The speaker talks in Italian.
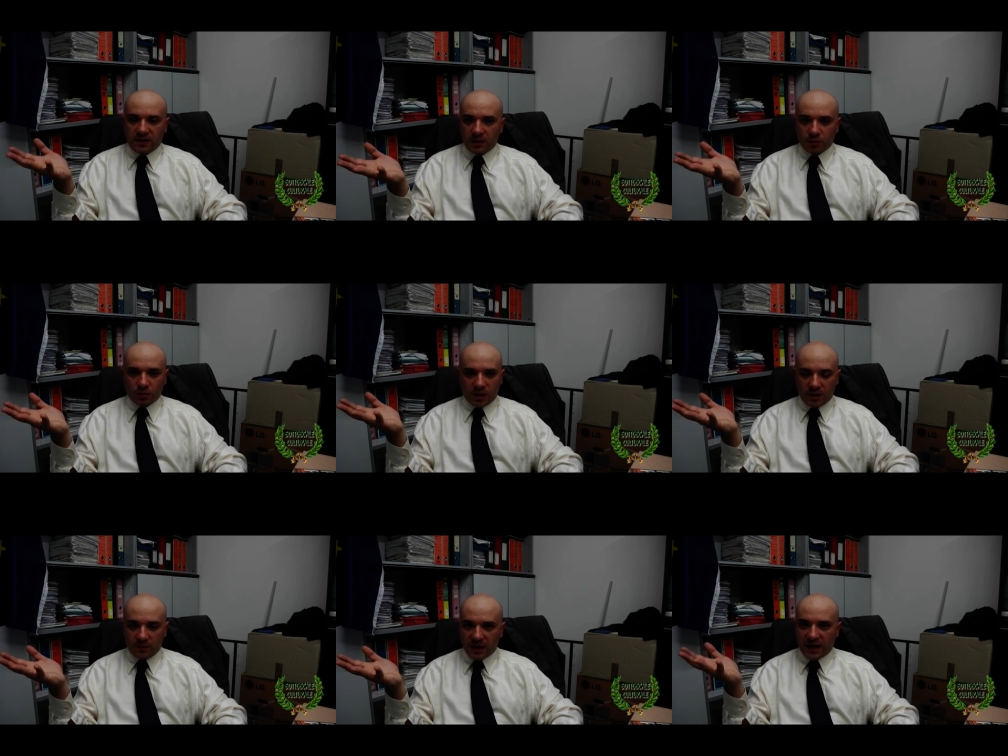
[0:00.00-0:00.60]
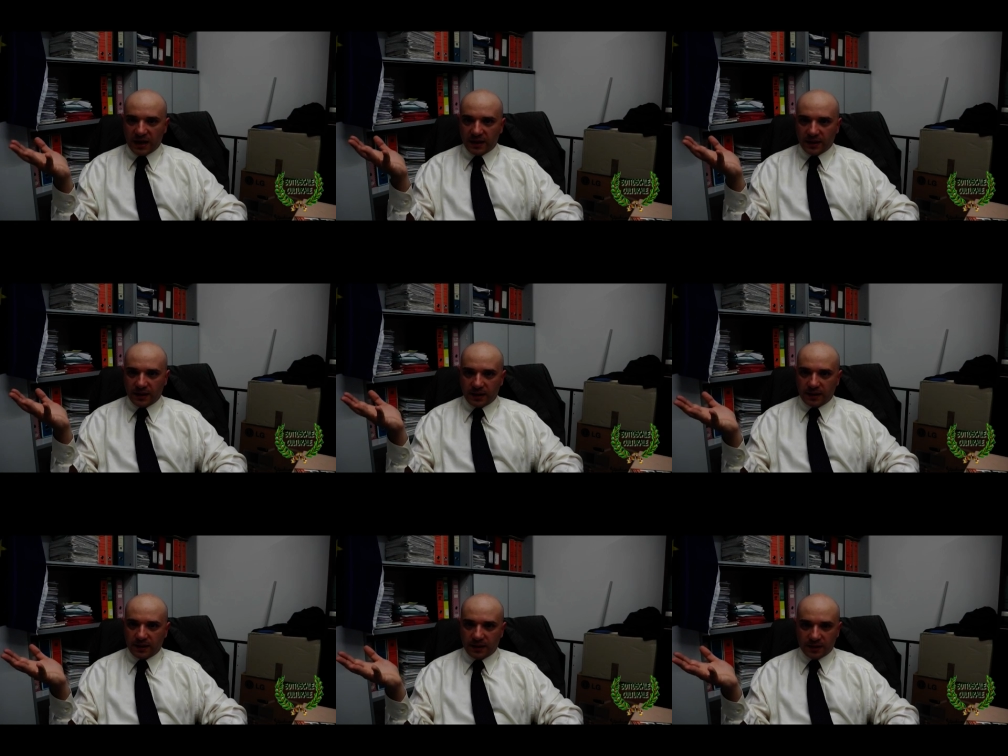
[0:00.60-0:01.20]
l'individuo, l'animale,
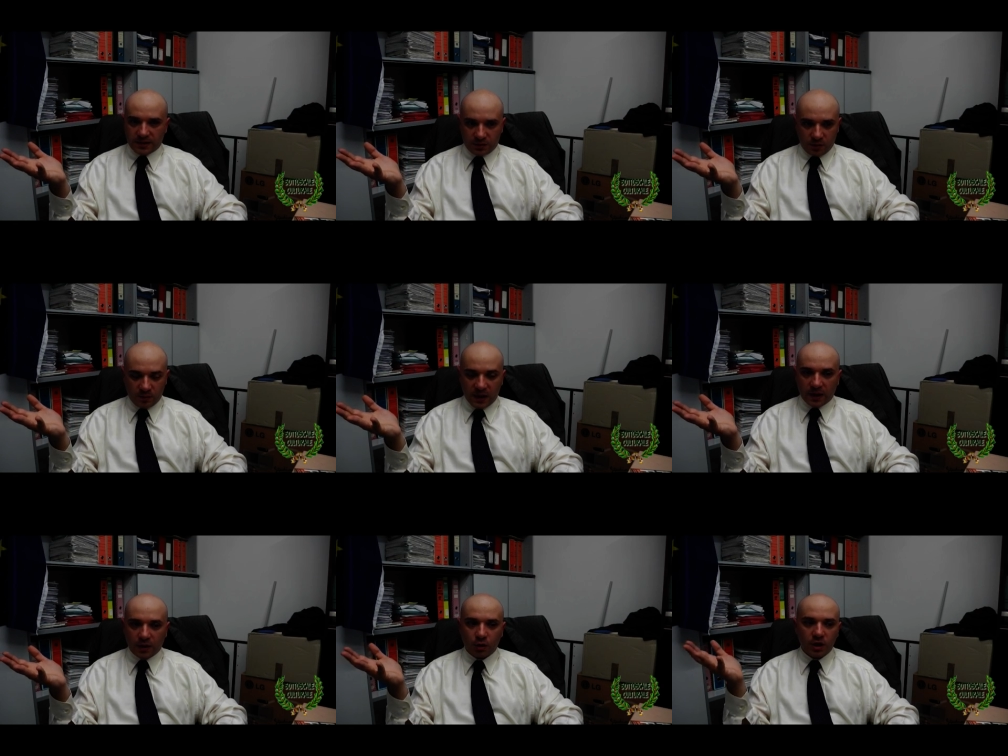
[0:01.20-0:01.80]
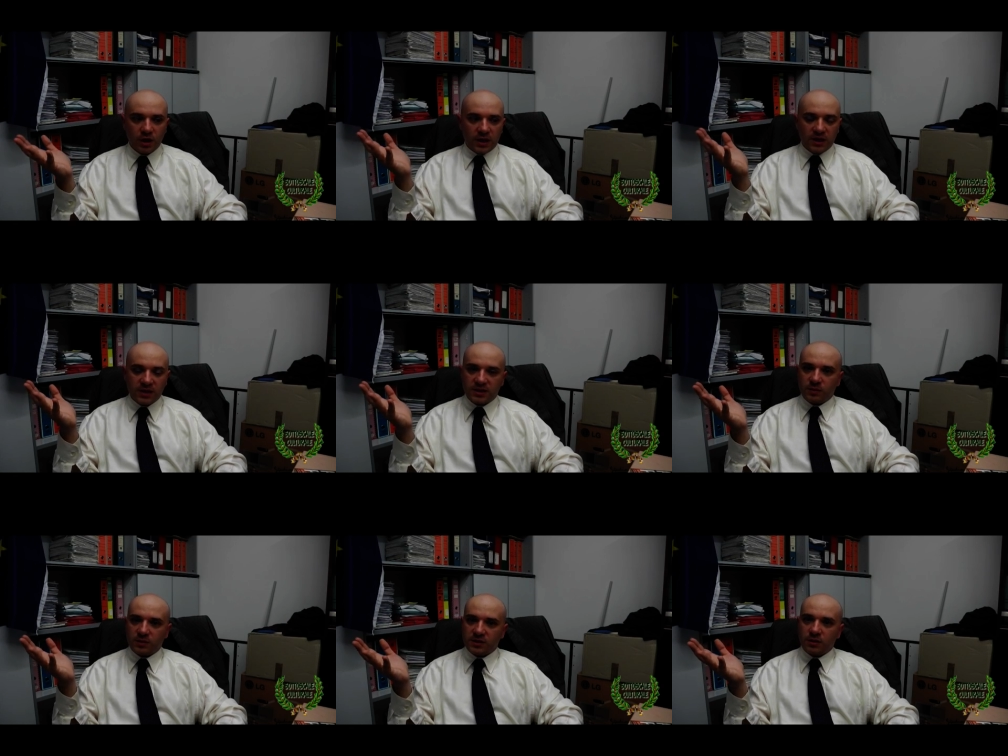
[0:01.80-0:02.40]
l'essere umano, in
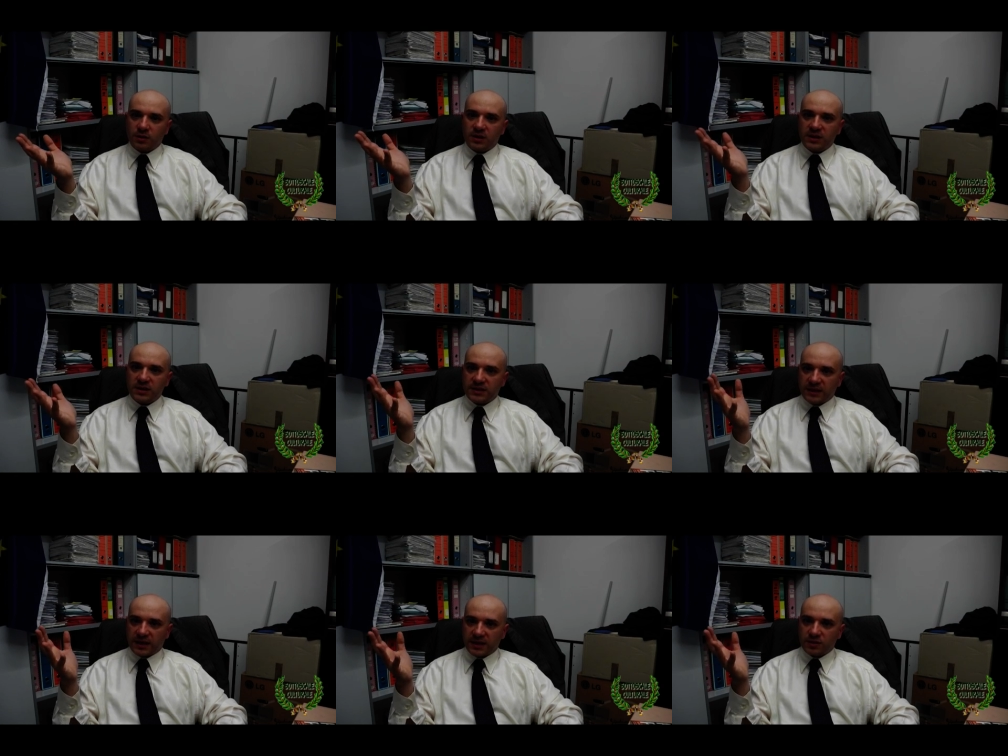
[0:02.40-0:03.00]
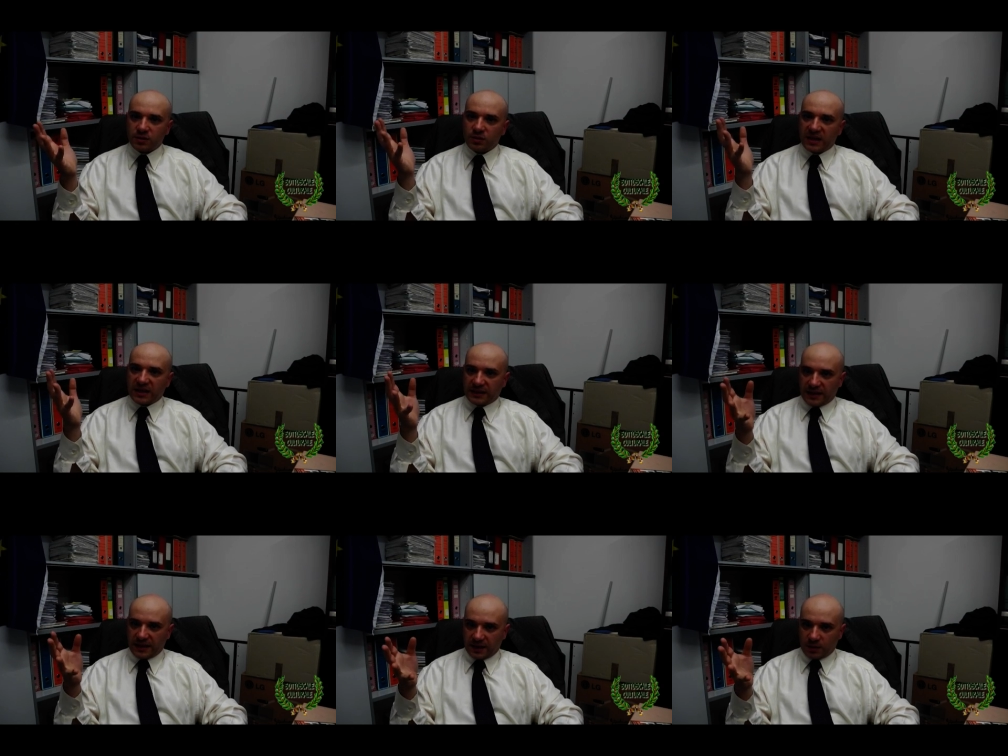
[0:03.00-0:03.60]
situazioni di stress o di
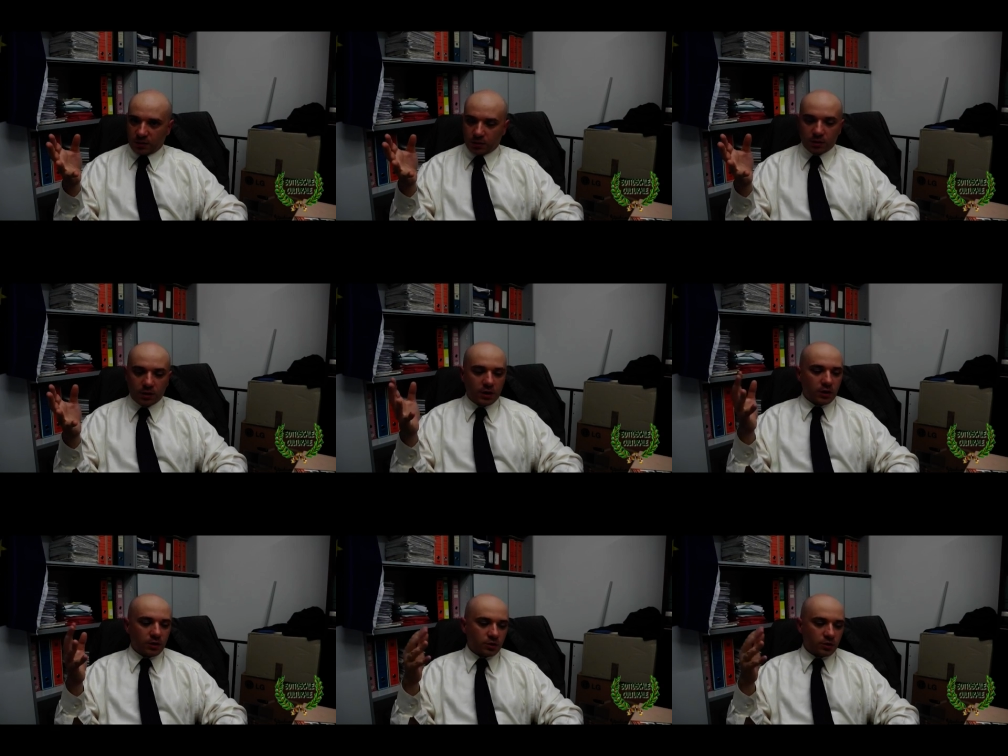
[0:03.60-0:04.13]
attacco,